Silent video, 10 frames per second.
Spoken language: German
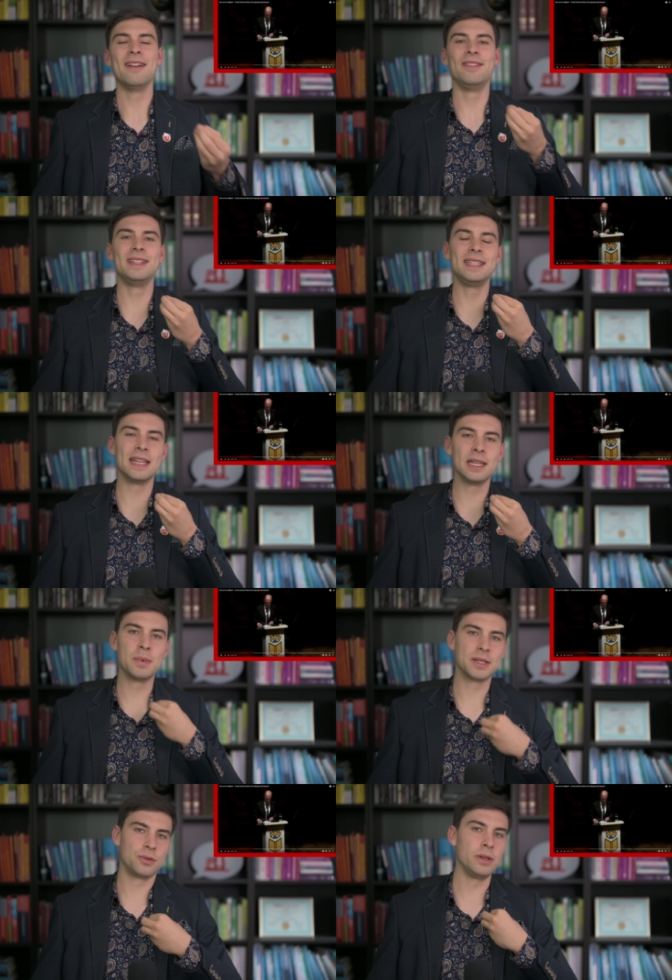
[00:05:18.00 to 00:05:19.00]
wie sieht denn die
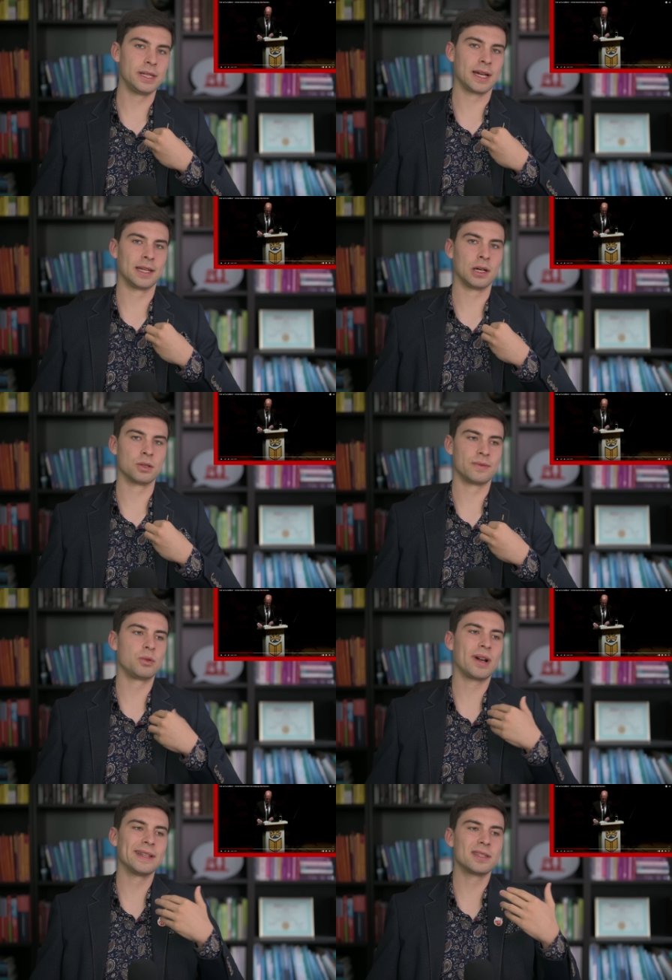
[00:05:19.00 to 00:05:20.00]
Persönlichkeit aus? Weil
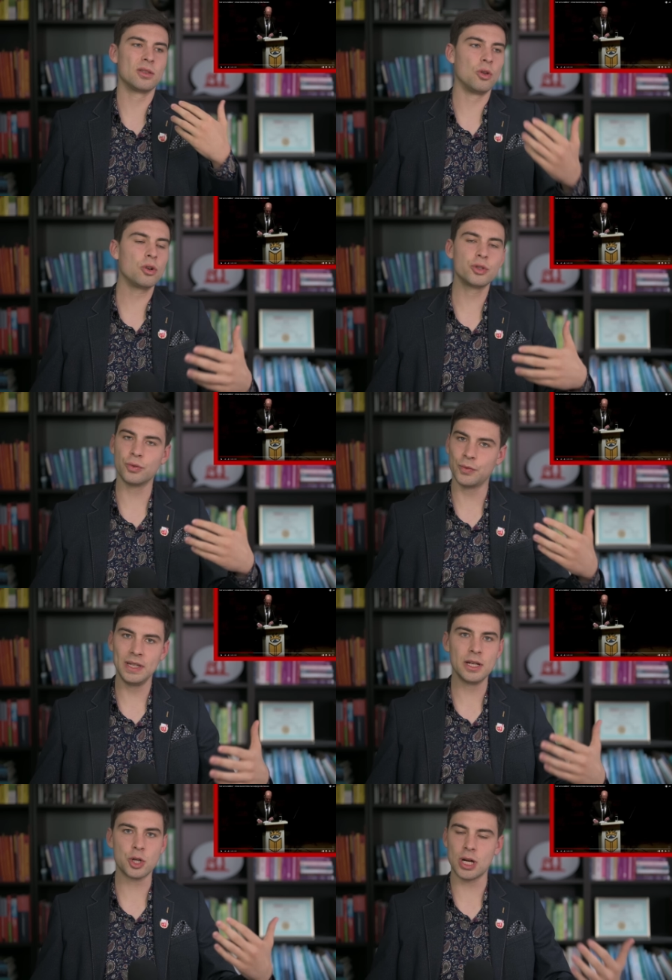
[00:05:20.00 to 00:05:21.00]
du kannst noch so
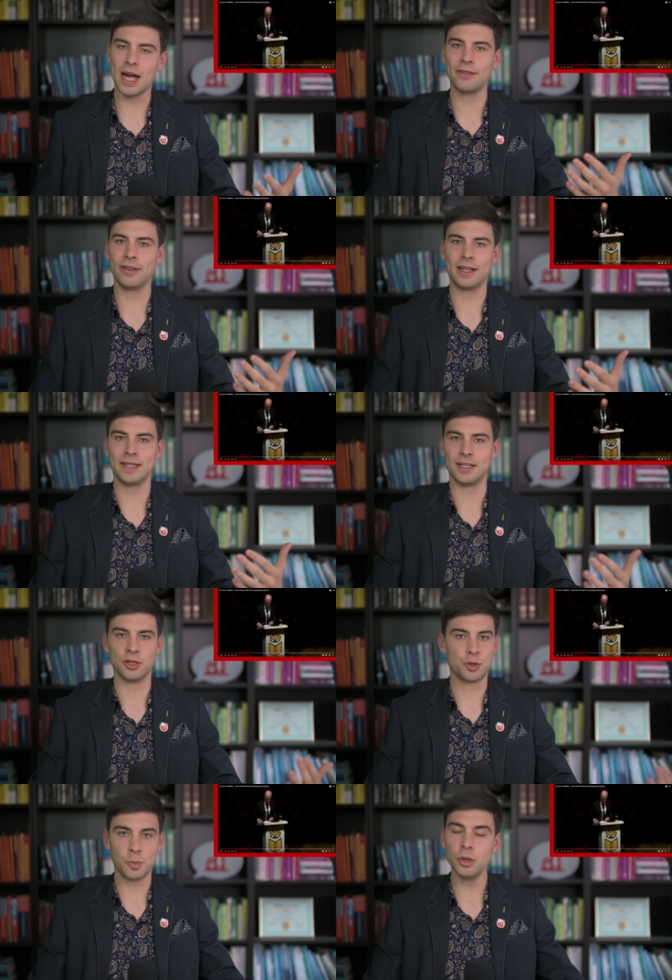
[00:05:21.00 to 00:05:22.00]
viele
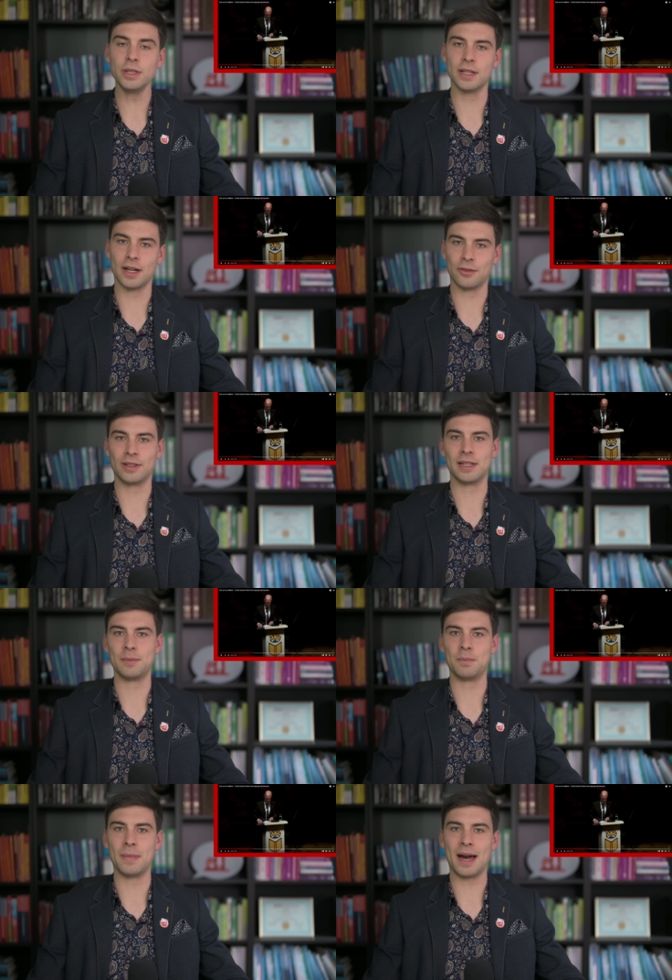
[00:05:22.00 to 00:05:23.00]
schlagfertige Sprüche auf den
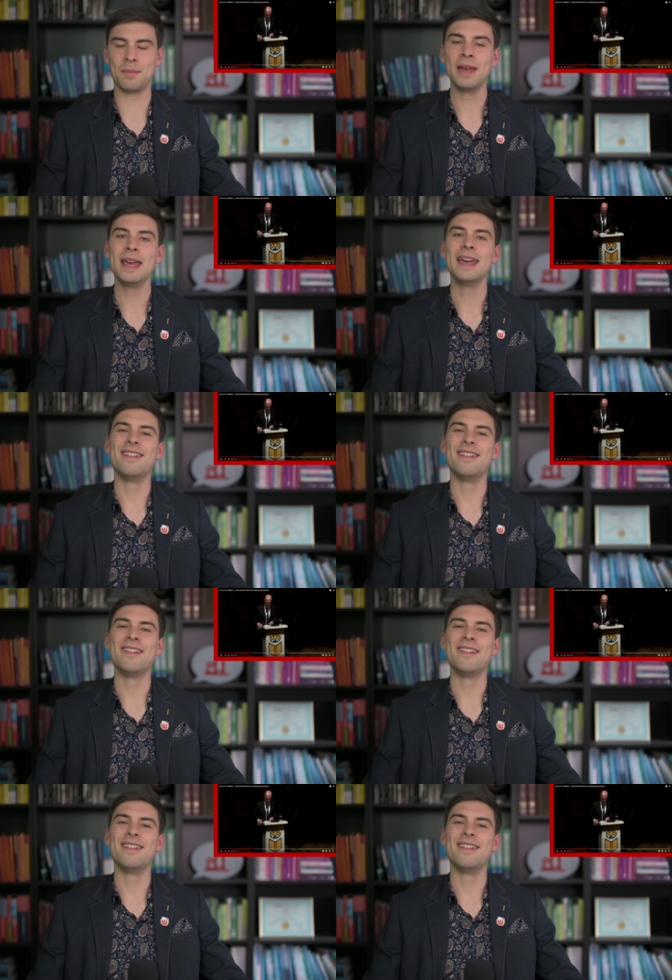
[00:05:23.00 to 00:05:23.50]
Lippen haben,